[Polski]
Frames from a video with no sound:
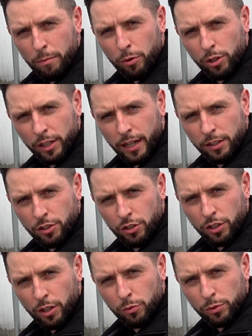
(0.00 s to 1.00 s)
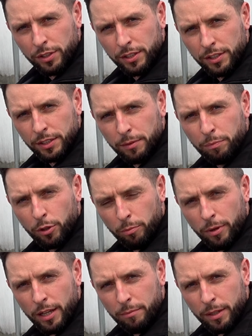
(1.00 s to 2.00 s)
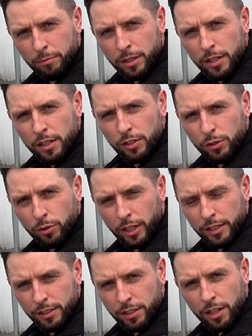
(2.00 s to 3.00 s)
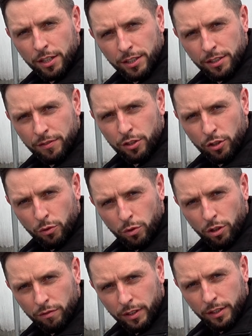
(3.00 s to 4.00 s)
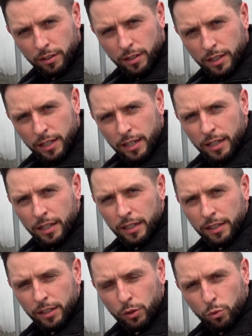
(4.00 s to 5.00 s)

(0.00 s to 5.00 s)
borykać się z problemem suchej zgnilizny wierzchołkowej. Y,